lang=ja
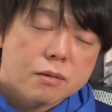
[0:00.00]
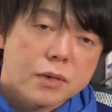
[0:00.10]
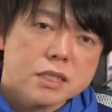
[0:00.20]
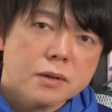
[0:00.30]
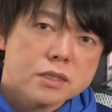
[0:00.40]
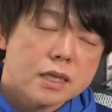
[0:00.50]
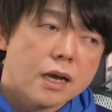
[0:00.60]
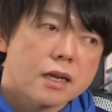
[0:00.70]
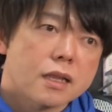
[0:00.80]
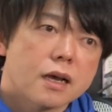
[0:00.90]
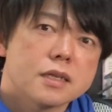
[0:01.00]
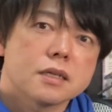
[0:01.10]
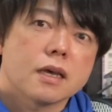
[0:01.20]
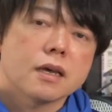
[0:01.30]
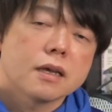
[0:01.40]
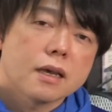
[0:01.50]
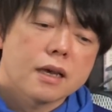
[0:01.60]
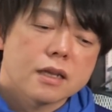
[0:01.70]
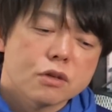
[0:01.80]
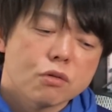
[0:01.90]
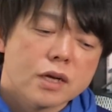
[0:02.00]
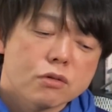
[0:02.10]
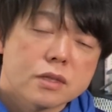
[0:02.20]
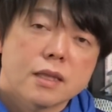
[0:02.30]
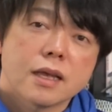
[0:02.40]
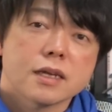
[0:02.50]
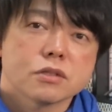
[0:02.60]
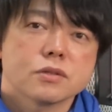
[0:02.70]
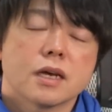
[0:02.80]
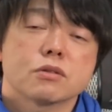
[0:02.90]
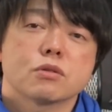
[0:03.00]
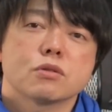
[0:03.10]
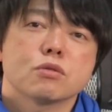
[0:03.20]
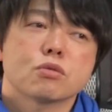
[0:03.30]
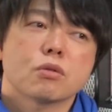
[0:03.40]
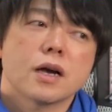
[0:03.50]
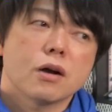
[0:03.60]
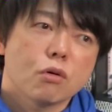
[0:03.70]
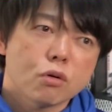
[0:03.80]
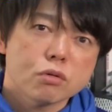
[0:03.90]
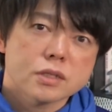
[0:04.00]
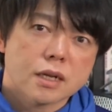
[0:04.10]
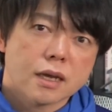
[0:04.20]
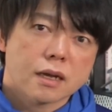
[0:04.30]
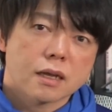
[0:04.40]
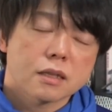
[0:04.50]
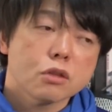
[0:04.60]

まずは世界に対してね、えー、日本が打て出やすくなるっていうことが起こるんじゃないかな。